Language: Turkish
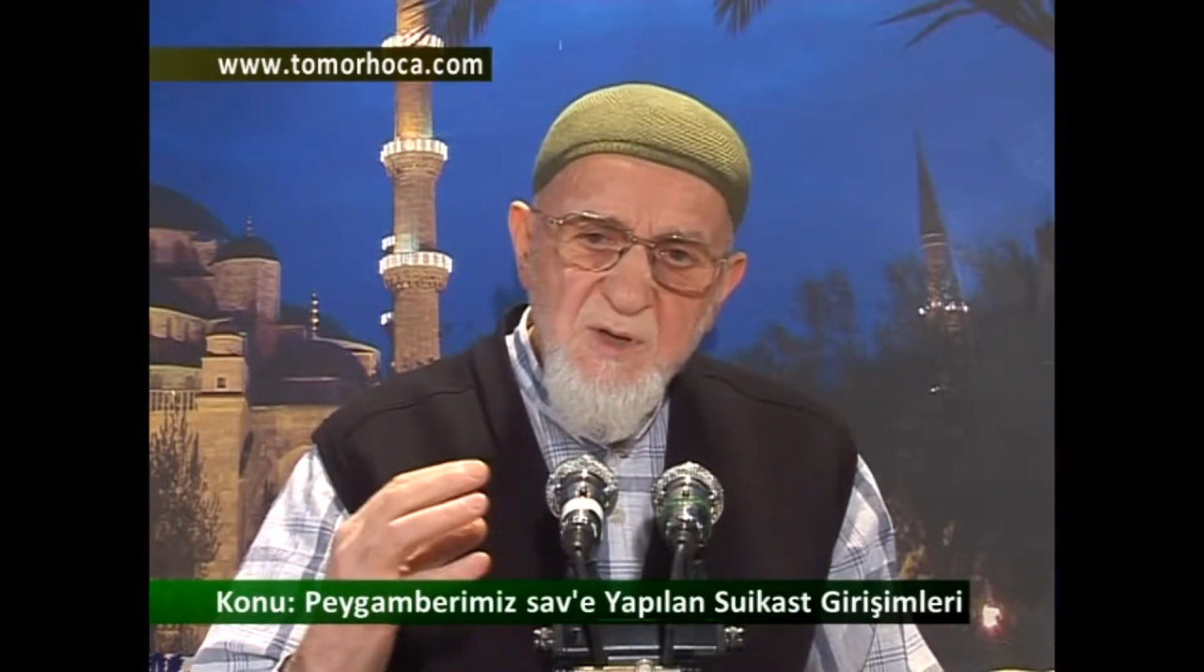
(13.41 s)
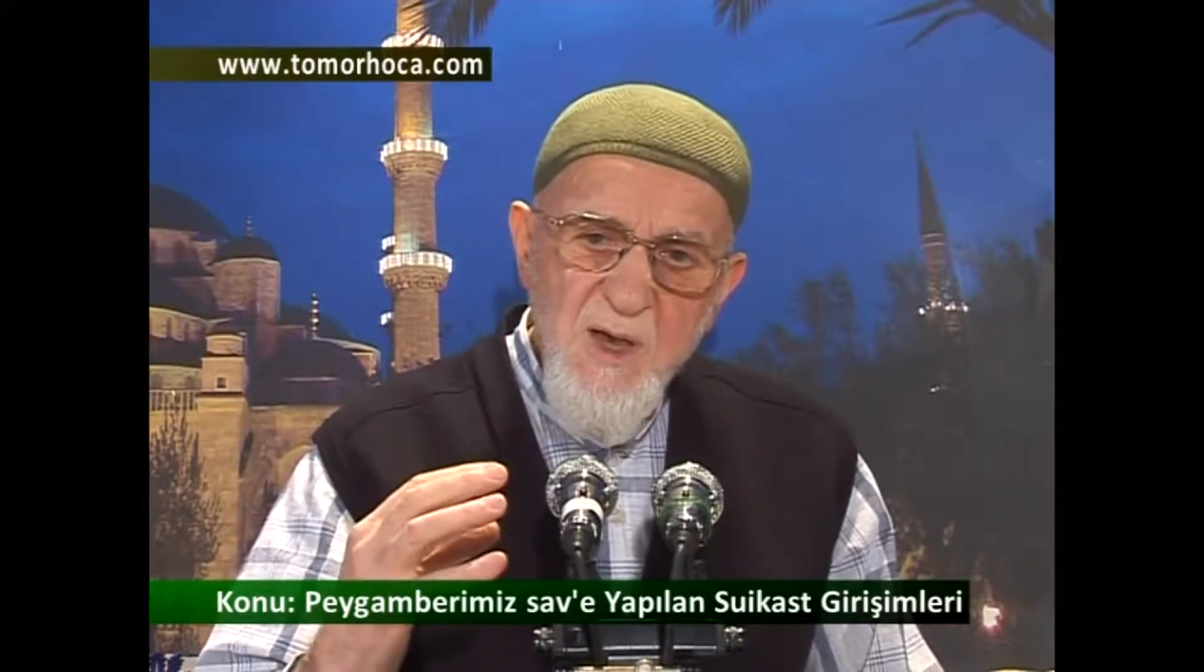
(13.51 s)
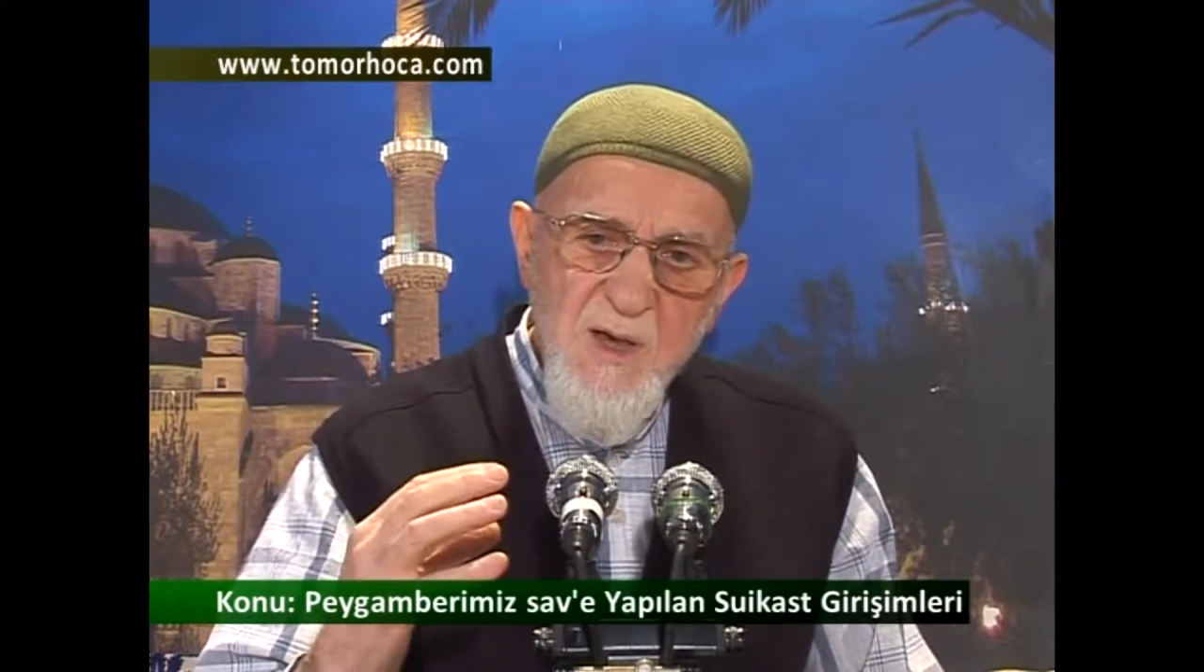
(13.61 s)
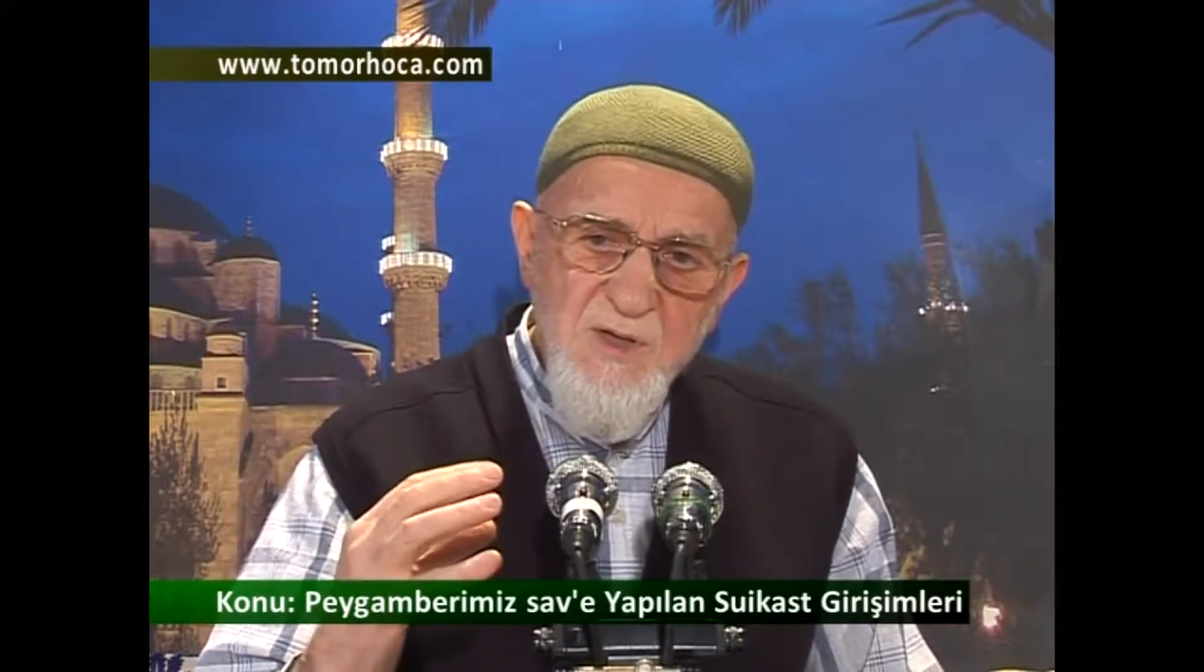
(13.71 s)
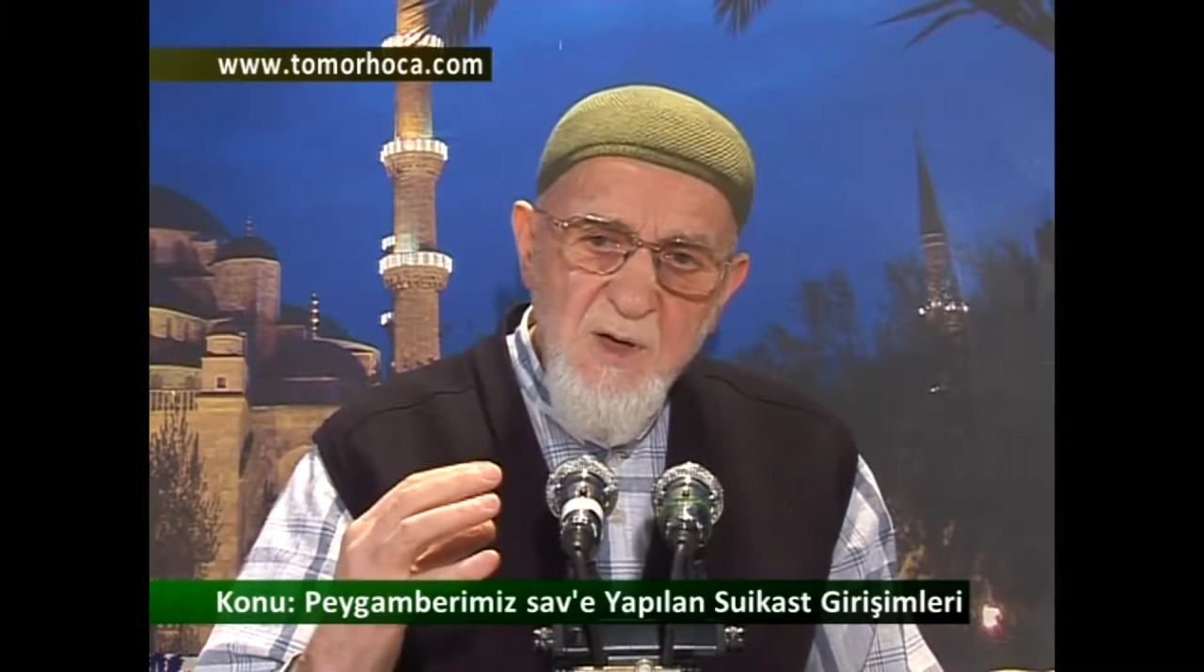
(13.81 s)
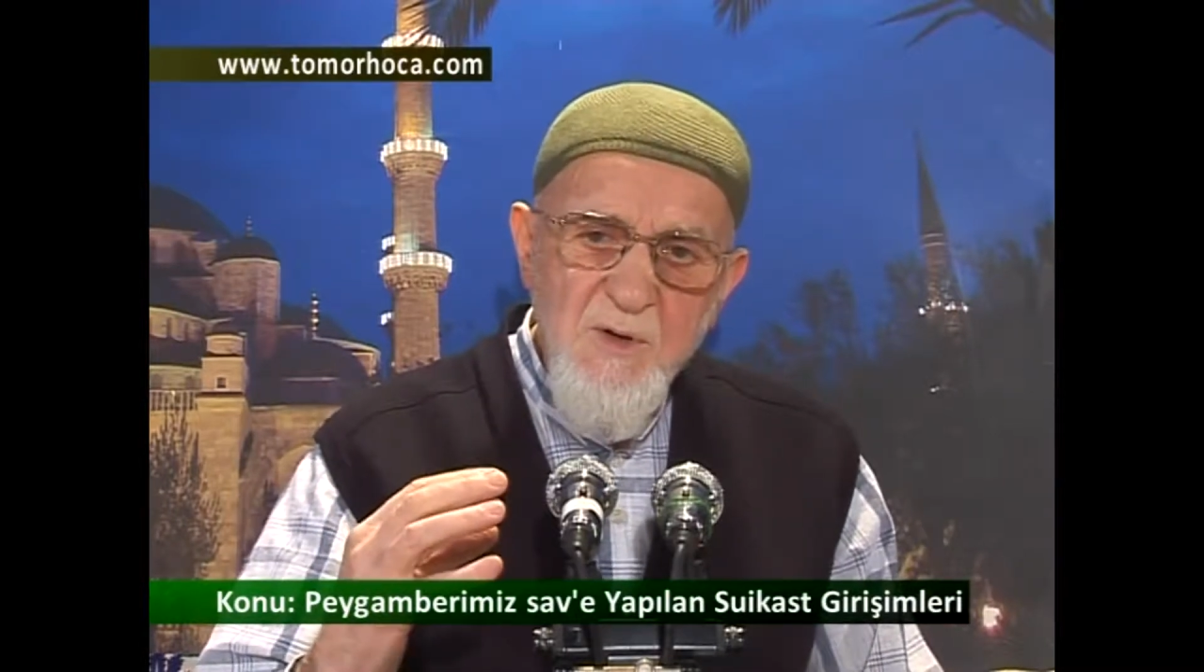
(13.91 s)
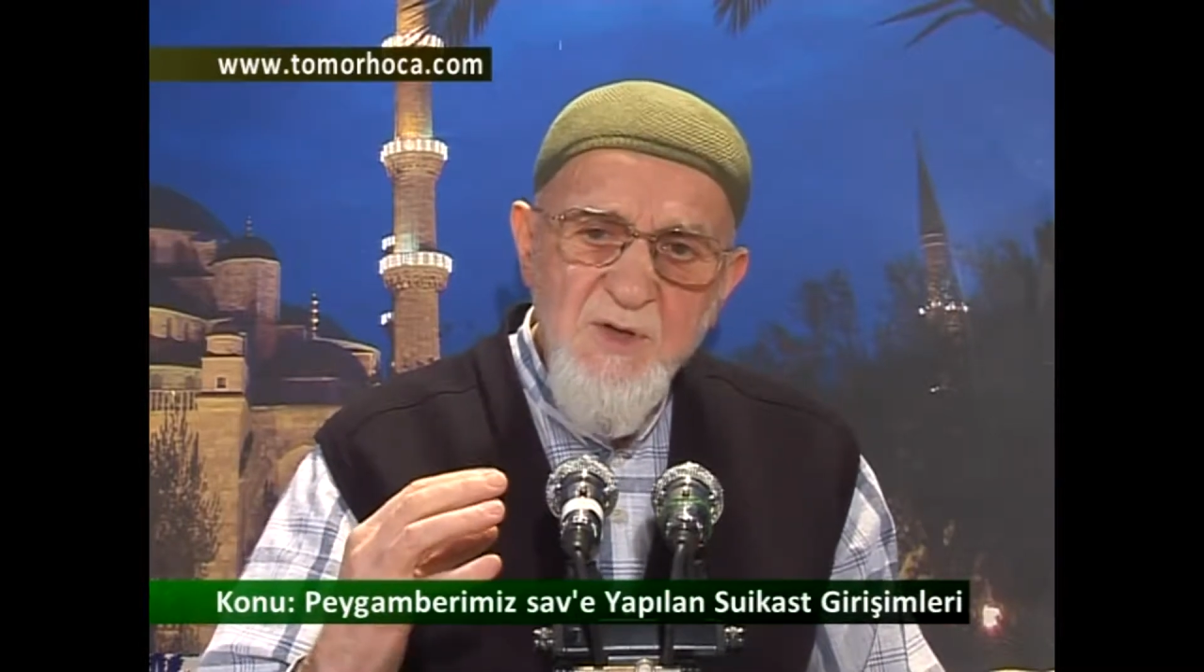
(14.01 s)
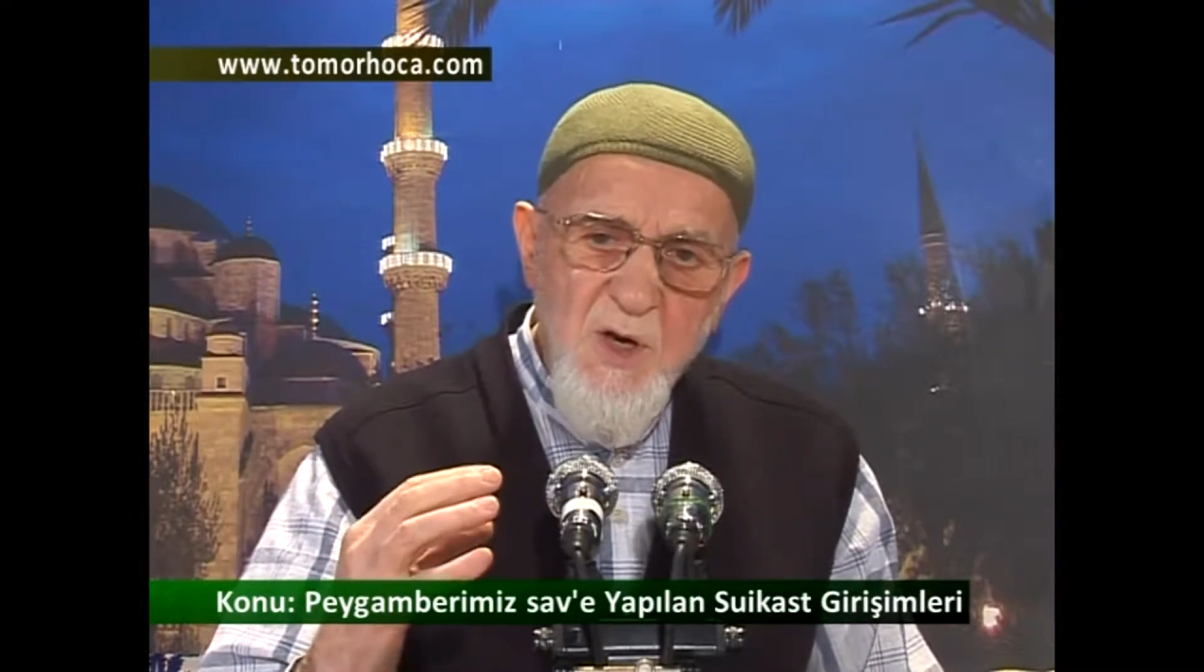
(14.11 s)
diye savaş